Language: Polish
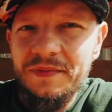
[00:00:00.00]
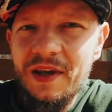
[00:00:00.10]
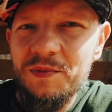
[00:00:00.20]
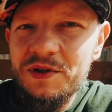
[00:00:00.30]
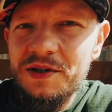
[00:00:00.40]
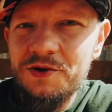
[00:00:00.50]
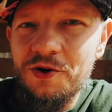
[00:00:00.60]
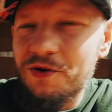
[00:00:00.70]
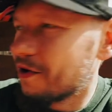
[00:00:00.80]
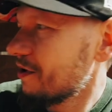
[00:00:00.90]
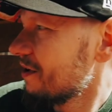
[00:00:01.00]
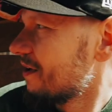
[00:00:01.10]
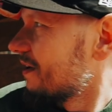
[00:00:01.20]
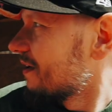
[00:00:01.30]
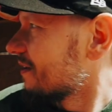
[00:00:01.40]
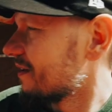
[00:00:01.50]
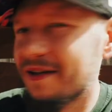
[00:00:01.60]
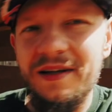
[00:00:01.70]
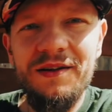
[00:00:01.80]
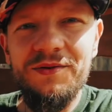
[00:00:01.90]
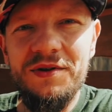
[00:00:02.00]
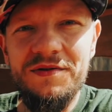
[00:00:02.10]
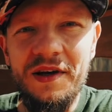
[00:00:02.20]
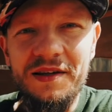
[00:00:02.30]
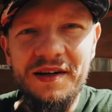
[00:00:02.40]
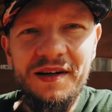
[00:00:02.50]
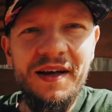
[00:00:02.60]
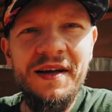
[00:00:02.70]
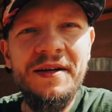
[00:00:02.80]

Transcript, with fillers: Tam jest jezioro, a tu jest wiatrak.